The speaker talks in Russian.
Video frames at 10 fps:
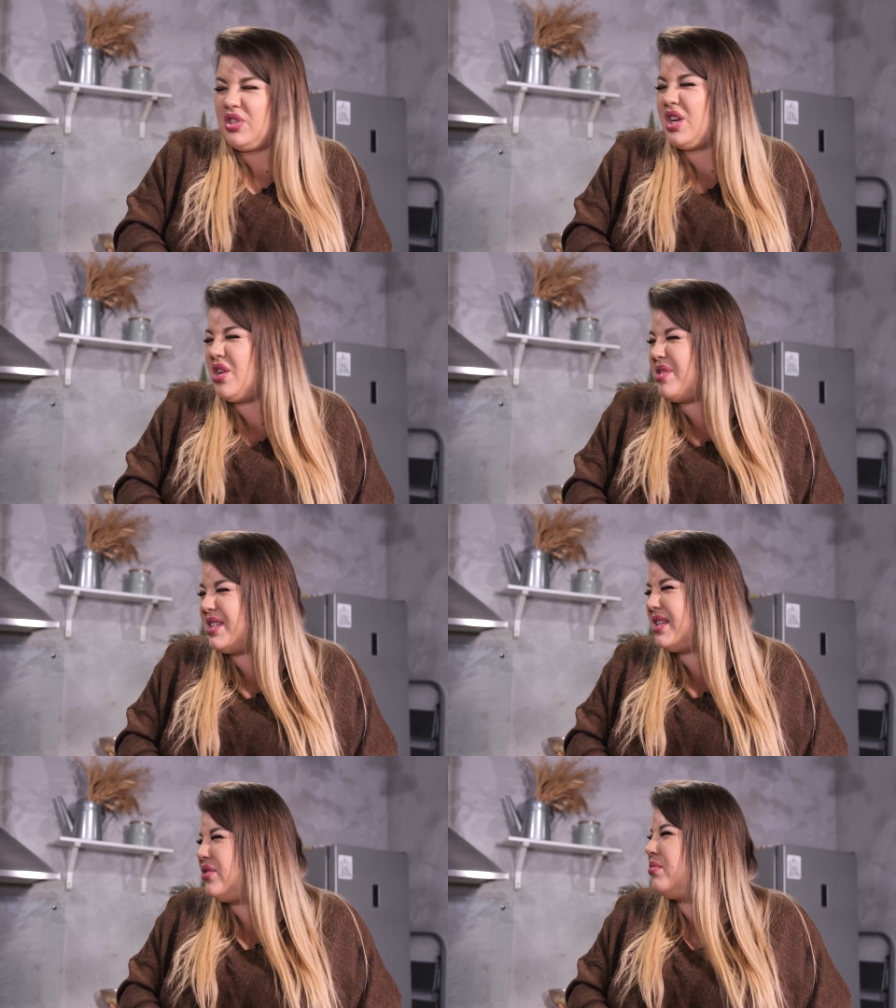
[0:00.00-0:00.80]

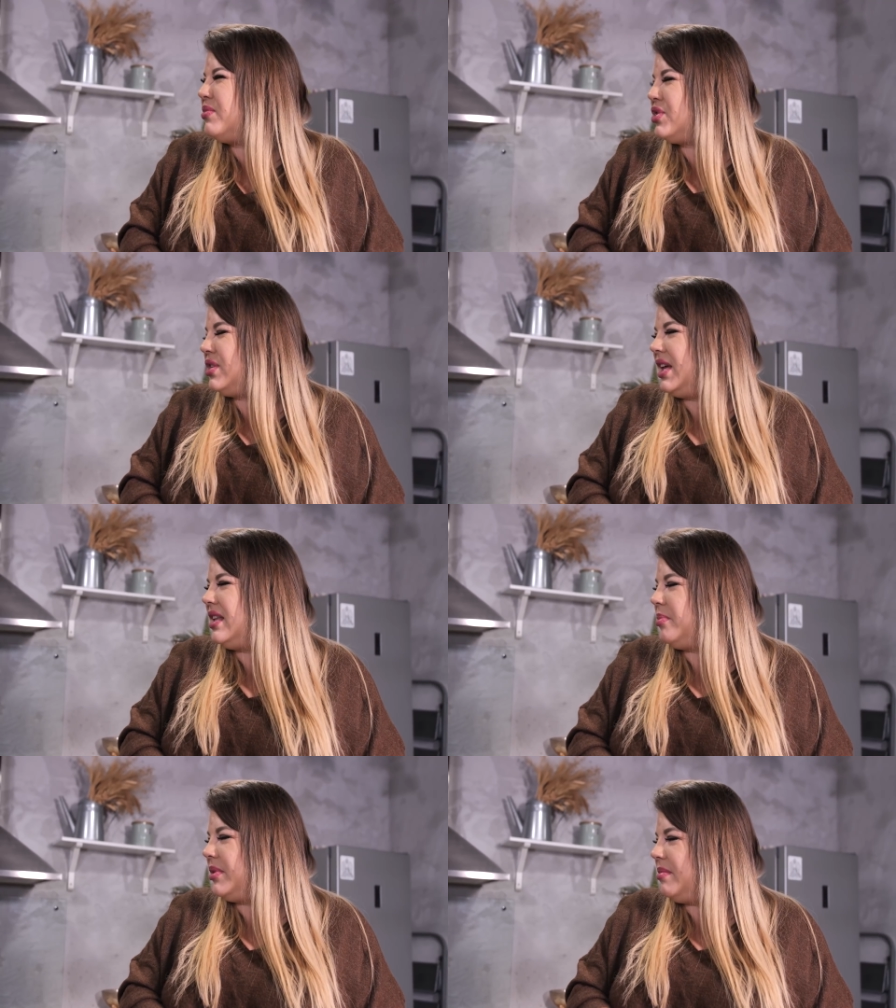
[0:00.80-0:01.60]
серьезно думаешь, что я
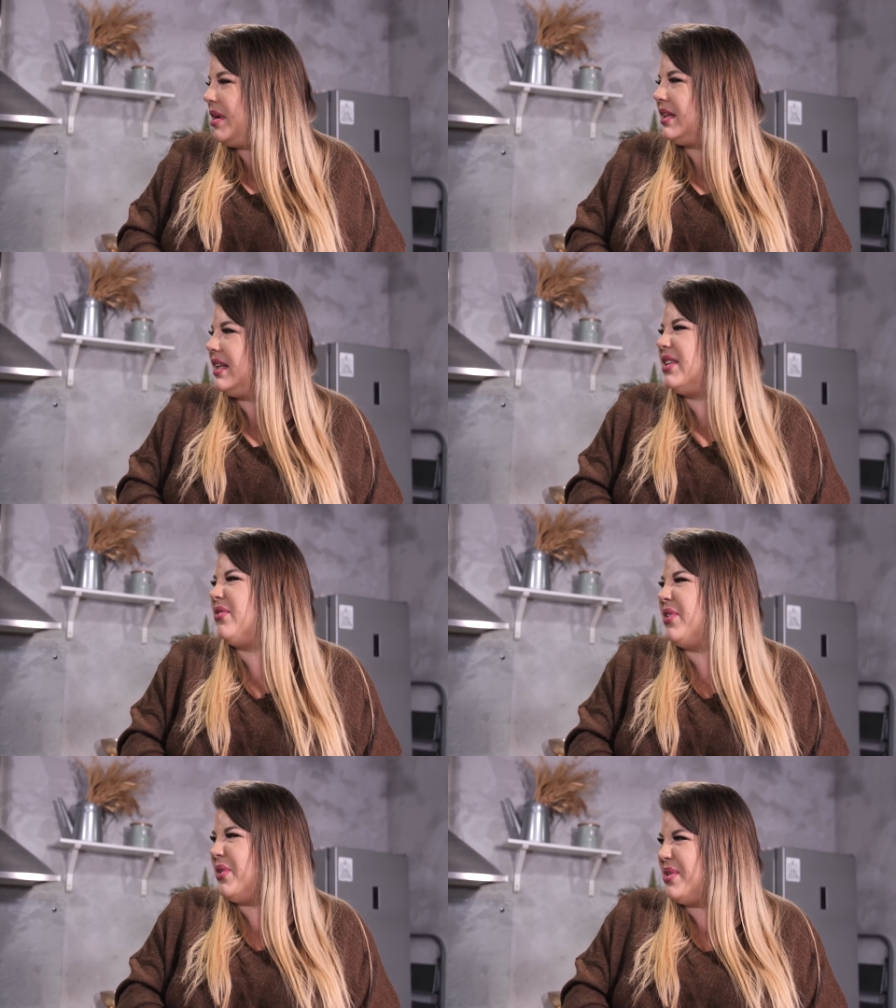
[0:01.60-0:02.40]
не понимаю, когда ты
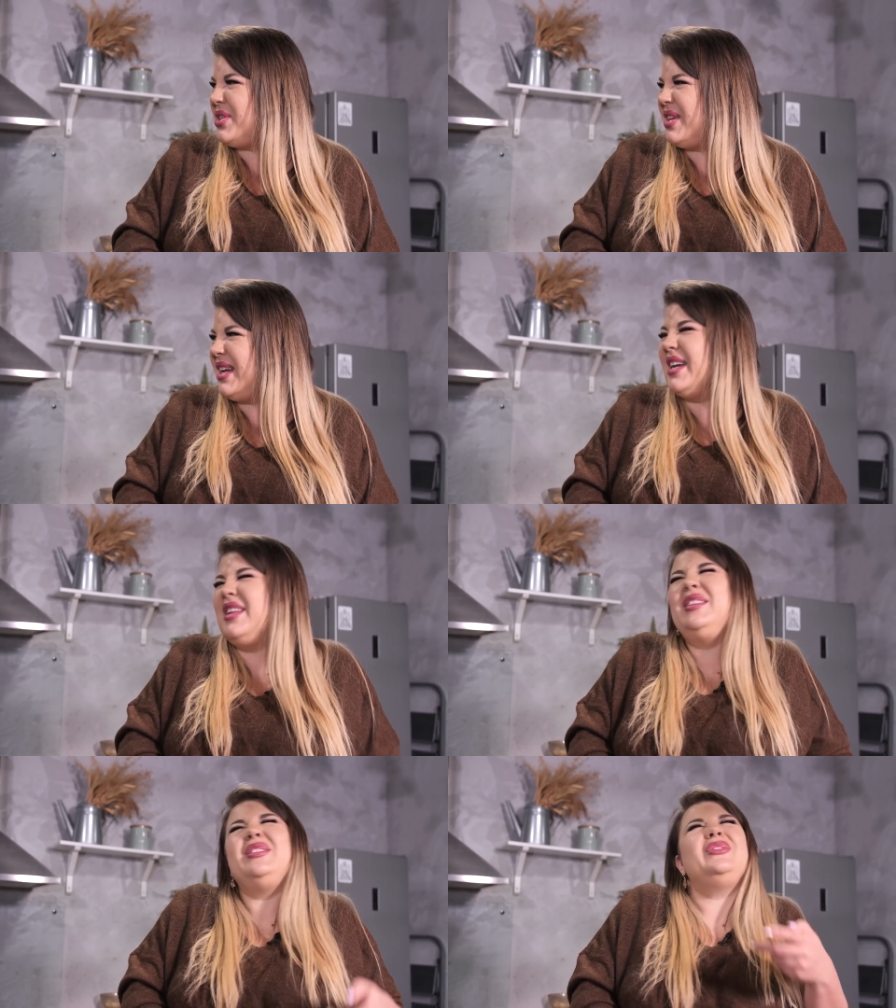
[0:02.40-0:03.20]
врешь?
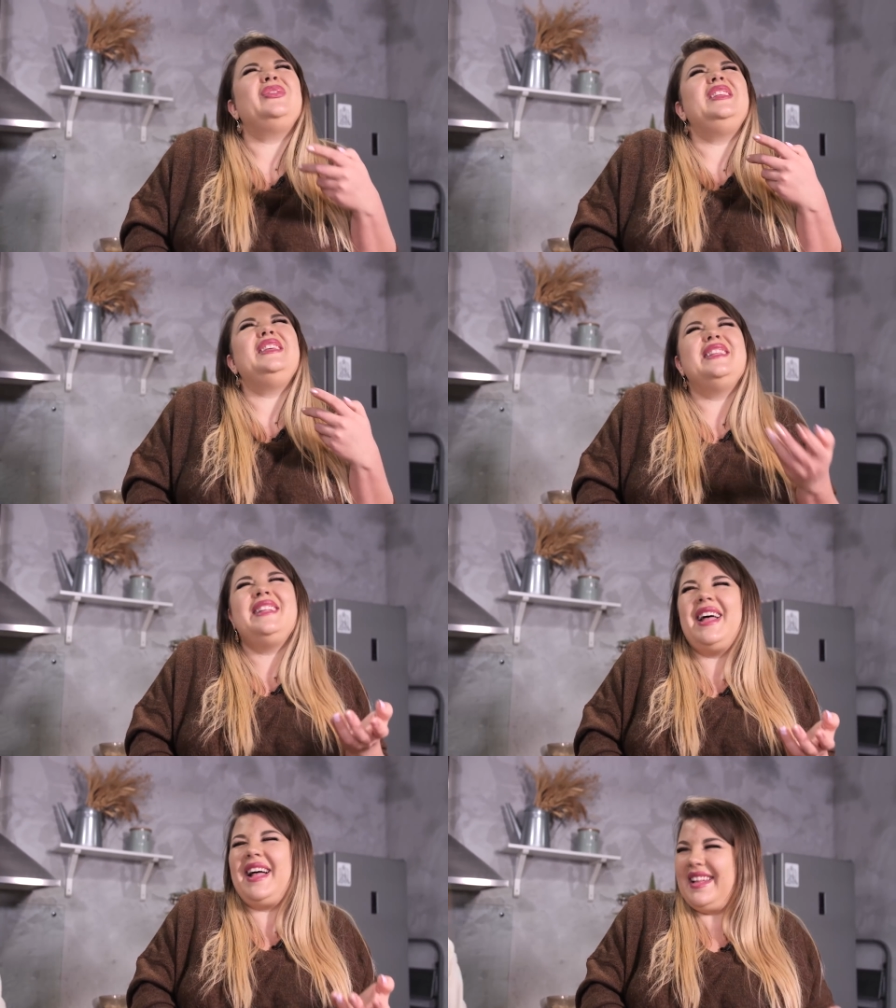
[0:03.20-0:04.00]
Ну
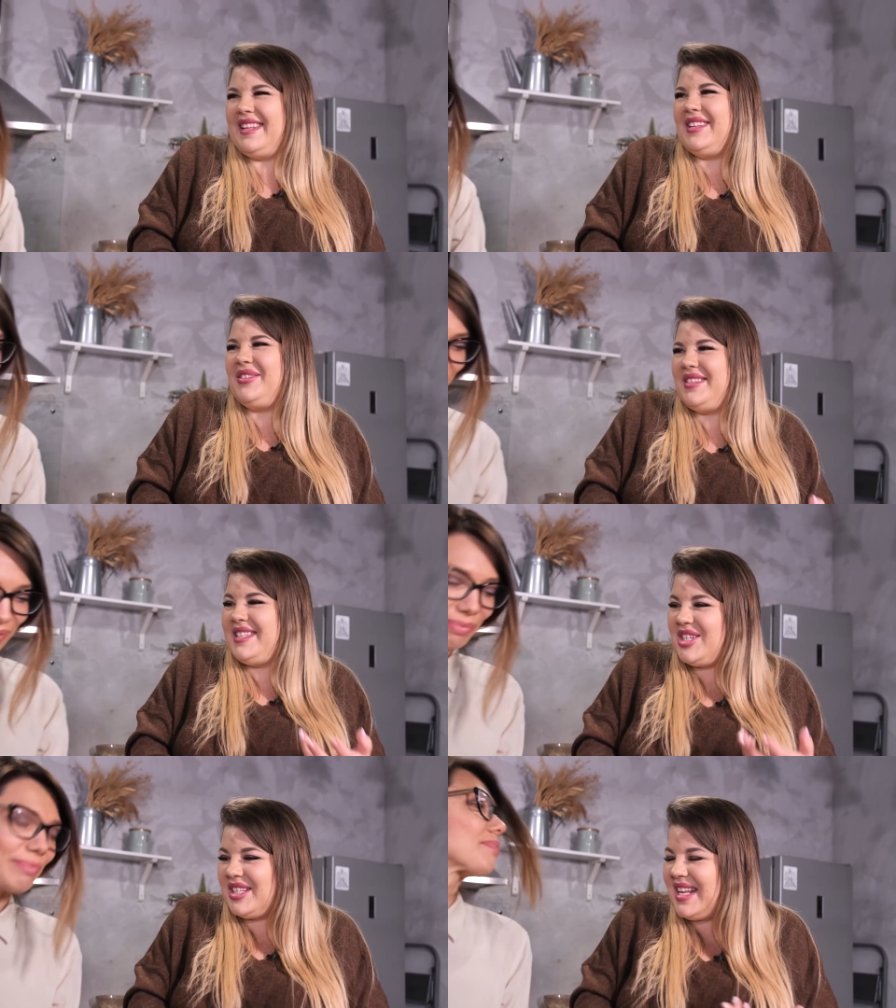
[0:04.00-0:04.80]
не надо
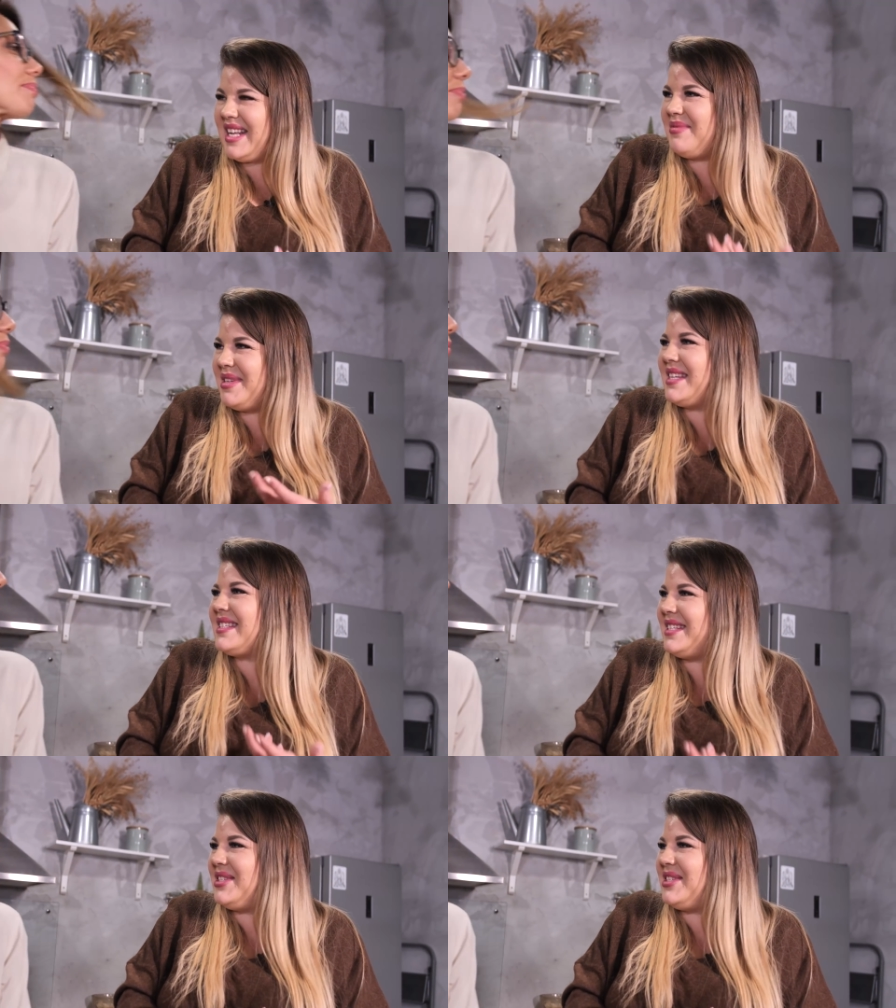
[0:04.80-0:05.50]
считать меня за